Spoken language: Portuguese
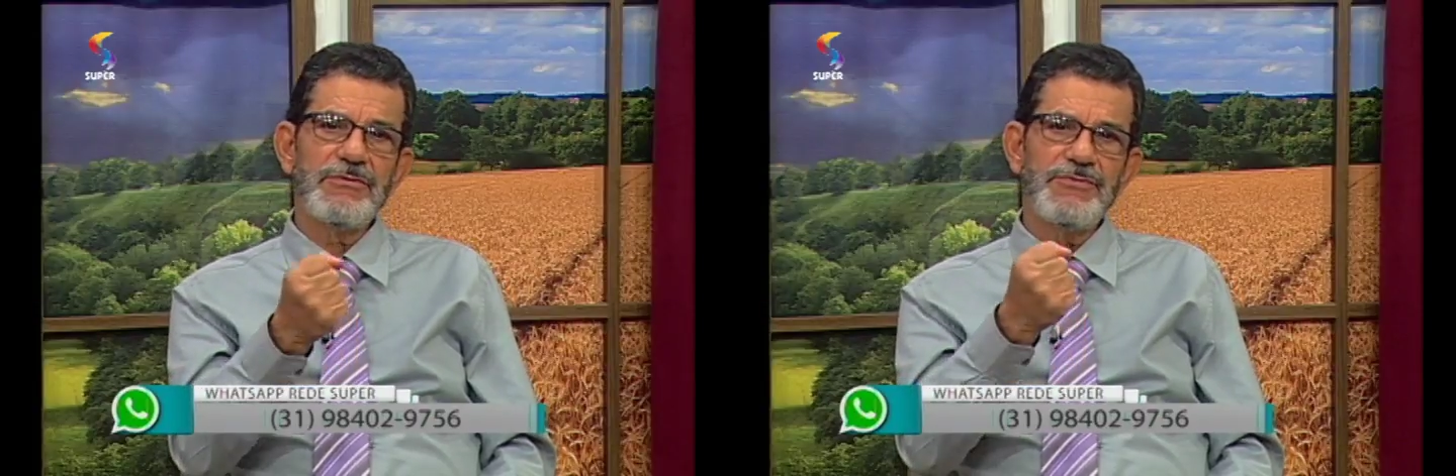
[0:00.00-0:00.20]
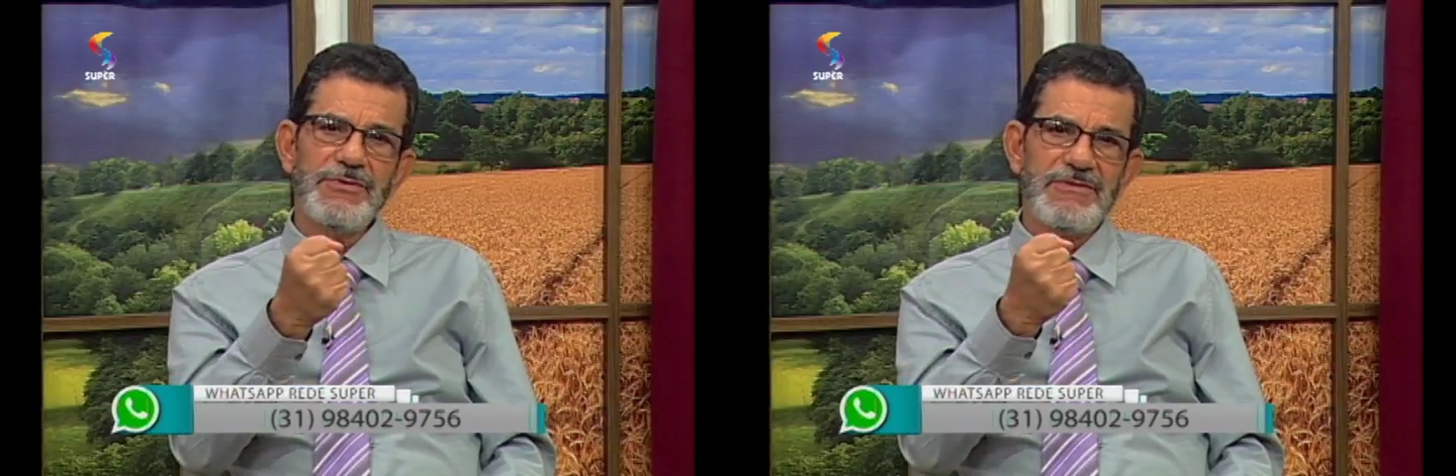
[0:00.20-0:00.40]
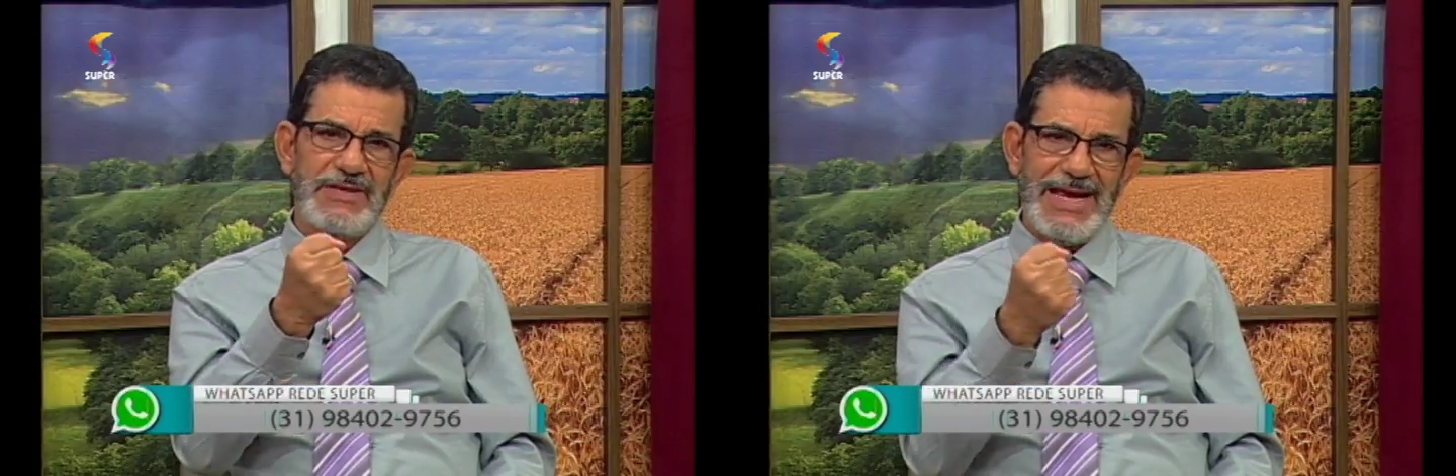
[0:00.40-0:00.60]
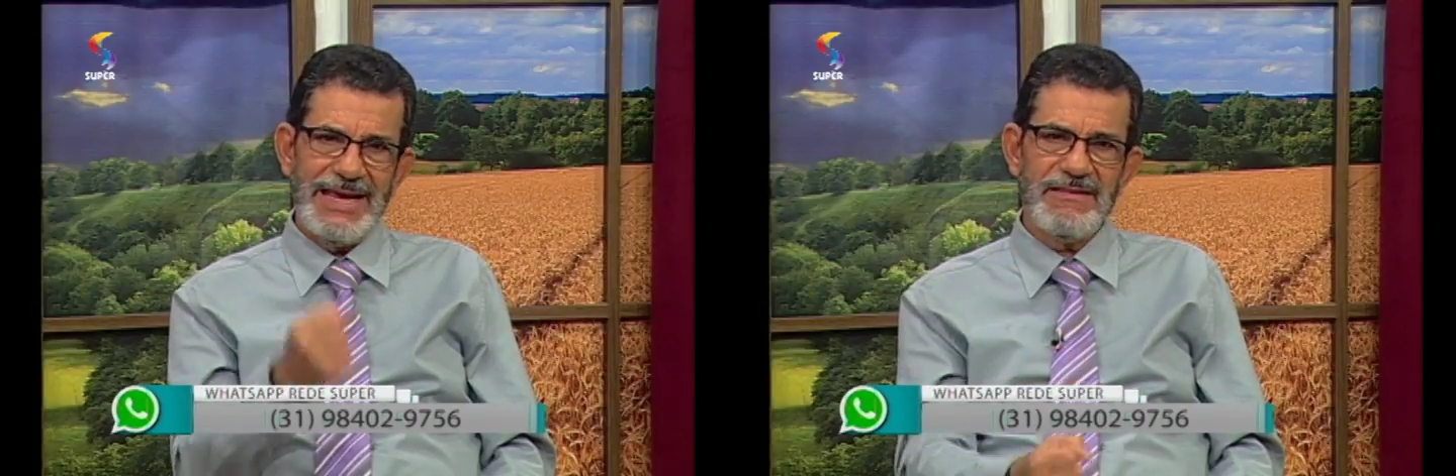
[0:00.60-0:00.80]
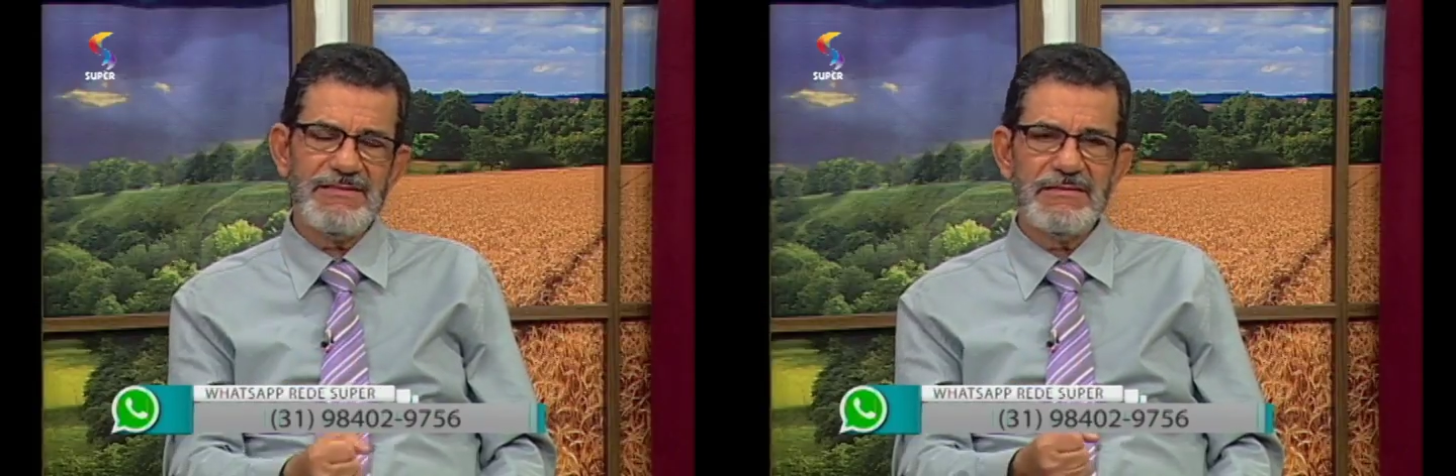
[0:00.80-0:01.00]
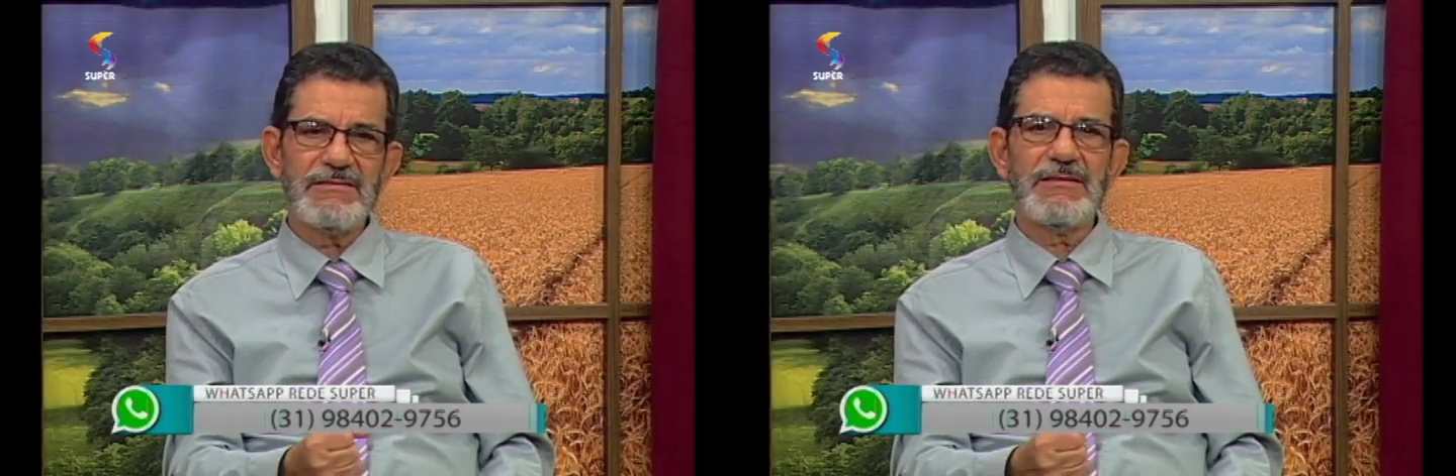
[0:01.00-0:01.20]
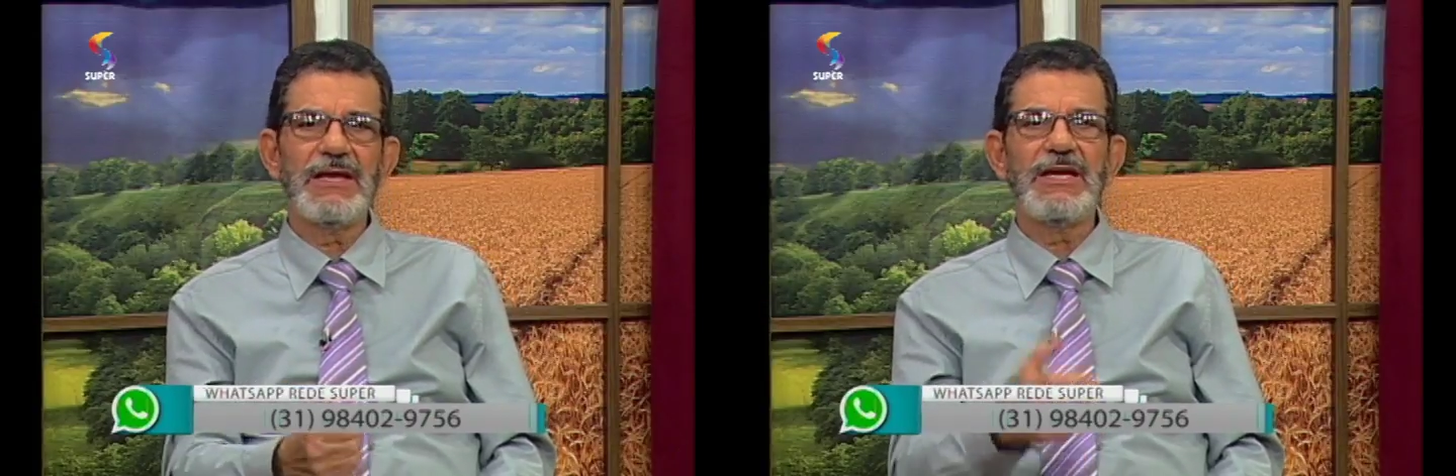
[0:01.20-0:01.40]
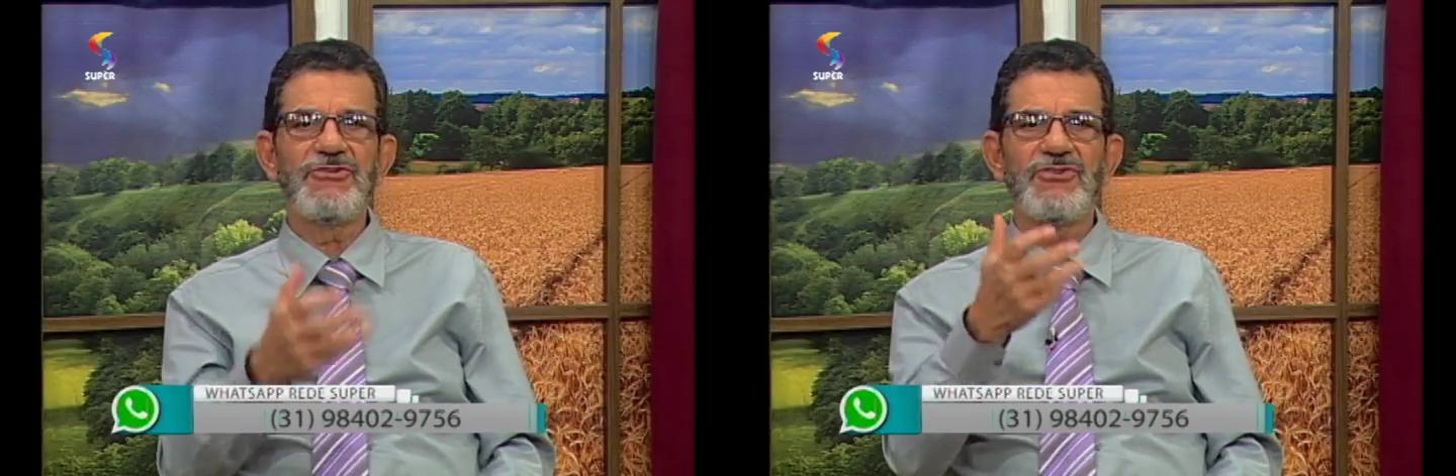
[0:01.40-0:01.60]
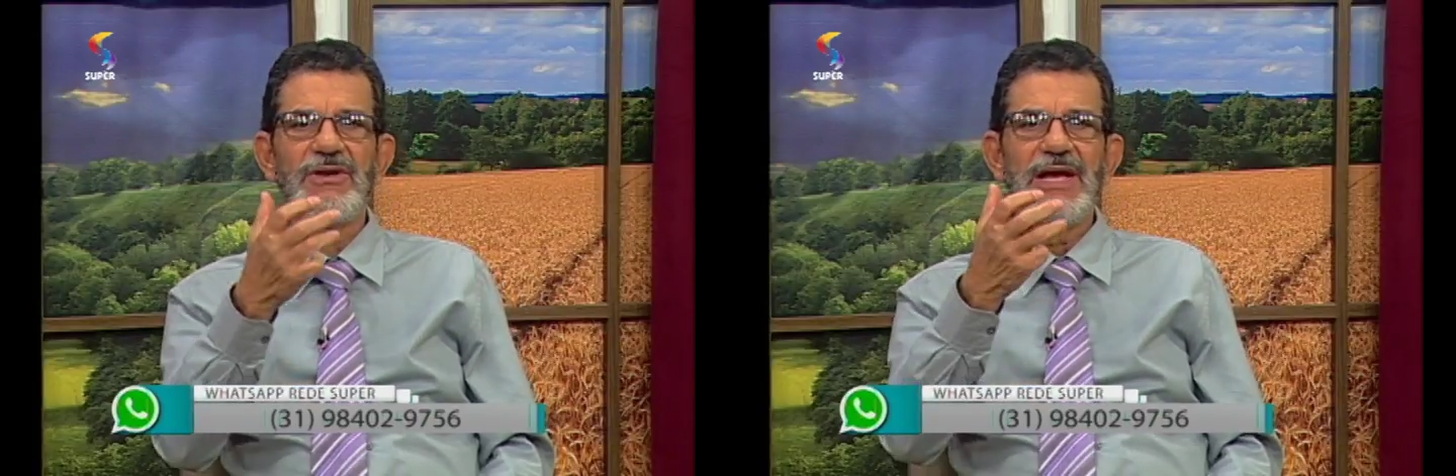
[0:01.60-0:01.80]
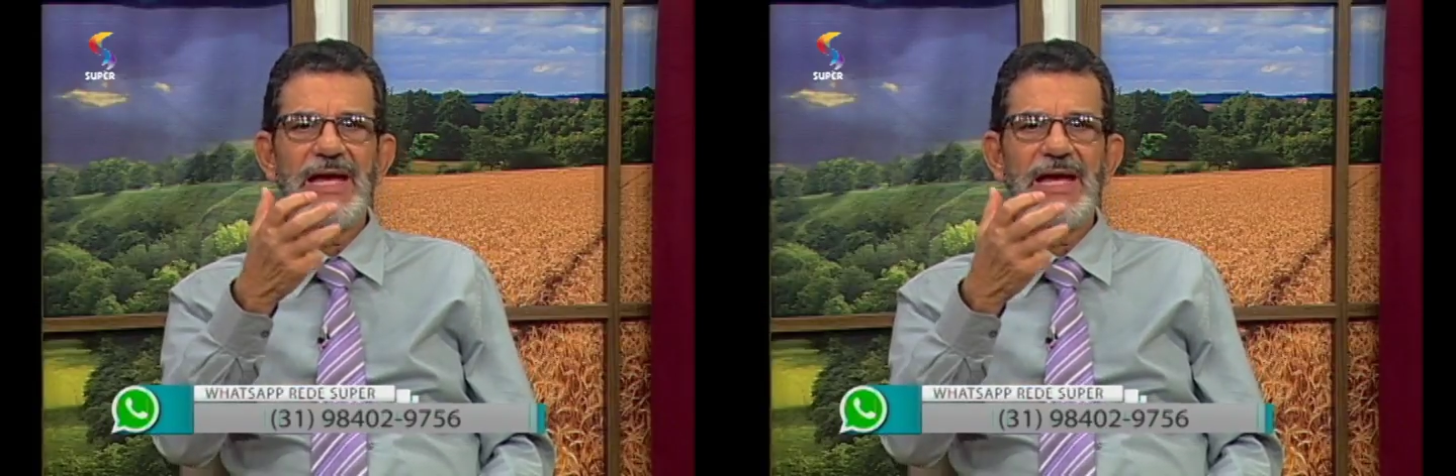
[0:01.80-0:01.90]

fosse resistente,